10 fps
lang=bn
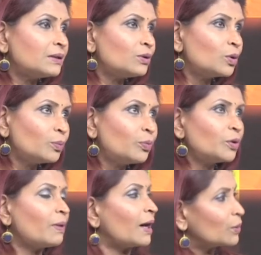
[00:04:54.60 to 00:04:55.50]

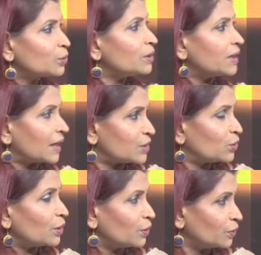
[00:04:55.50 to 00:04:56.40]
নব্বই ভাগও যদি কাজ
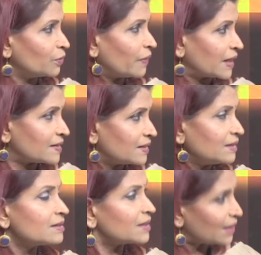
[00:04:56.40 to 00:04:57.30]
করে কোনো
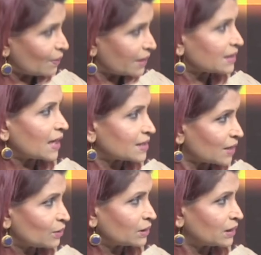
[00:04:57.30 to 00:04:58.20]
ভ্যাকসিন সেটাও একটা
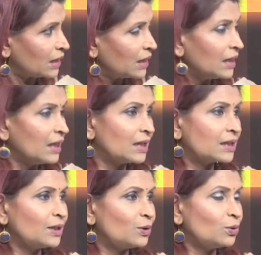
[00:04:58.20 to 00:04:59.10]
আশার কথা
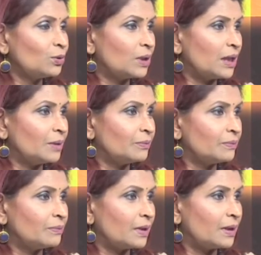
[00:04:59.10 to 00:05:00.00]
কিন্তু
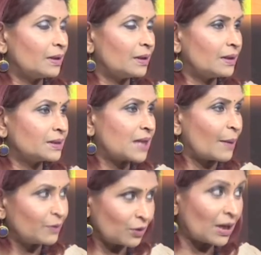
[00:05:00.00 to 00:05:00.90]

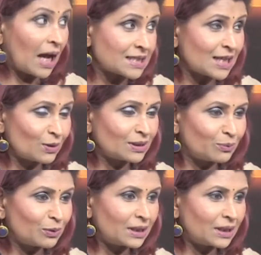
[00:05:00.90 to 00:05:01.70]
আপনি যখন আসার কথা বললেন